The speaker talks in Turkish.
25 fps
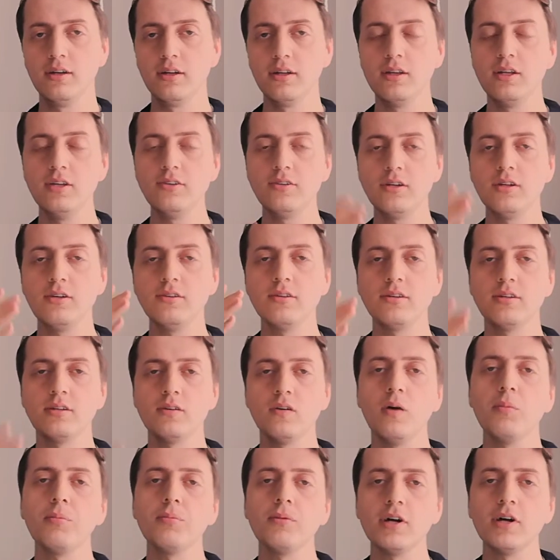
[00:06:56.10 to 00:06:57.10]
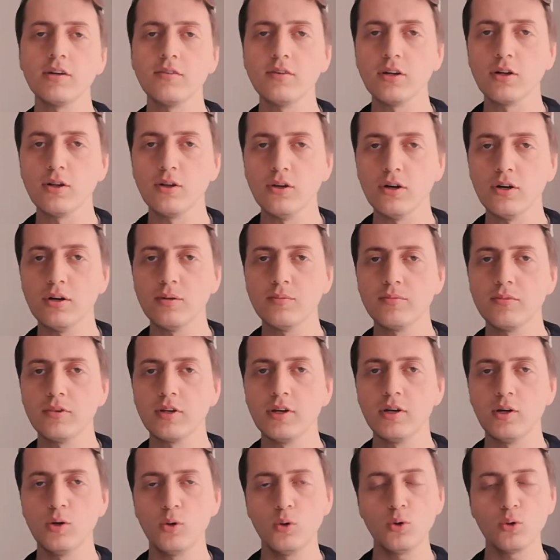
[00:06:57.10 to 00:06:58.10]
nice nice sevaplar veriliyor.
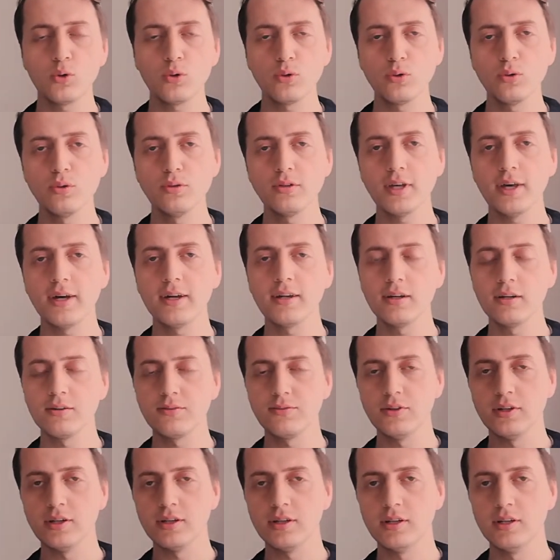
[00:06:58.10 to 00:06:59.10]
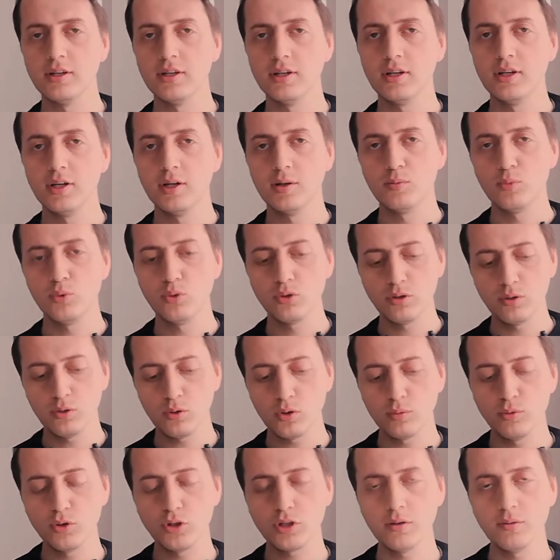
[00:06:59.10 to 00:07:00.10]
Okuduğunuz her harfe. Burada
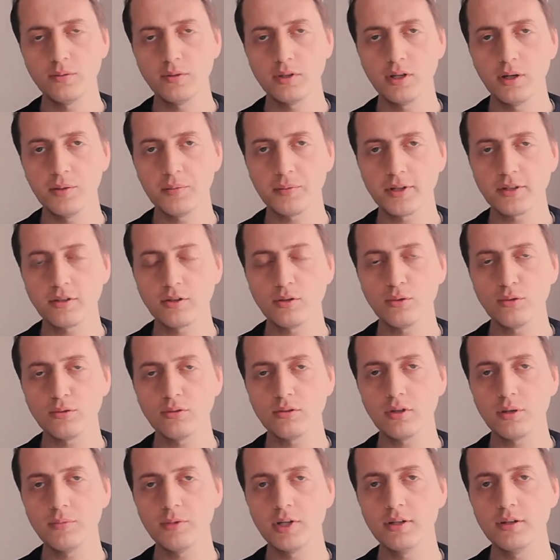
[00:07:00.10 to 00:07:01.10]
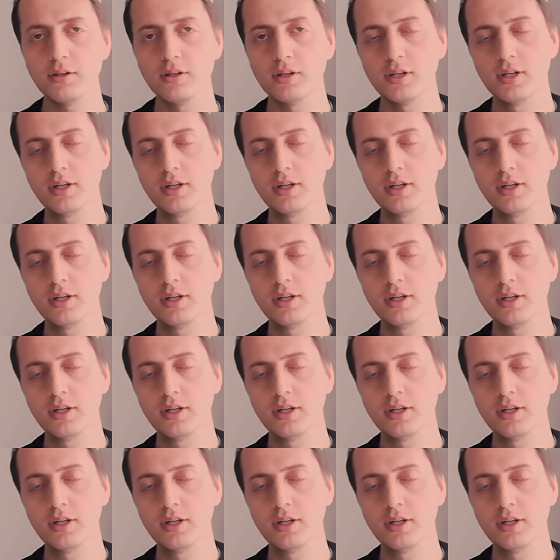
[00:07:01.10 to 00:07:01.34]
okumuş gibi sevap kazanıyorsunuz ama